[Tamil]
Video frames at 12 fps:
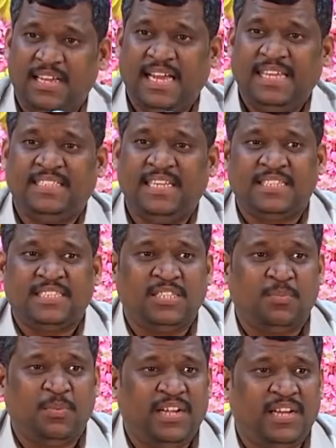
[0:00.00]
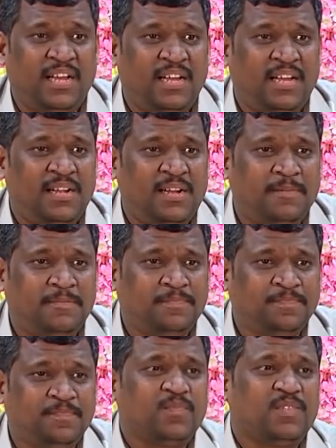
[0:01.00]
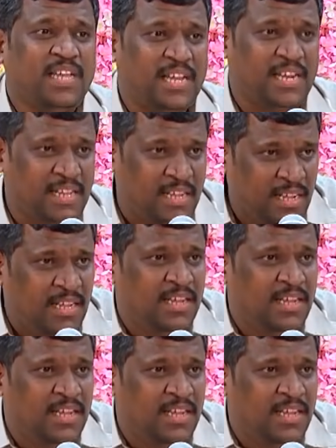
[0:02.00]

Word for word: ஏன் சீக்கிரம் செத்து போயிட்டான் ஏன்னா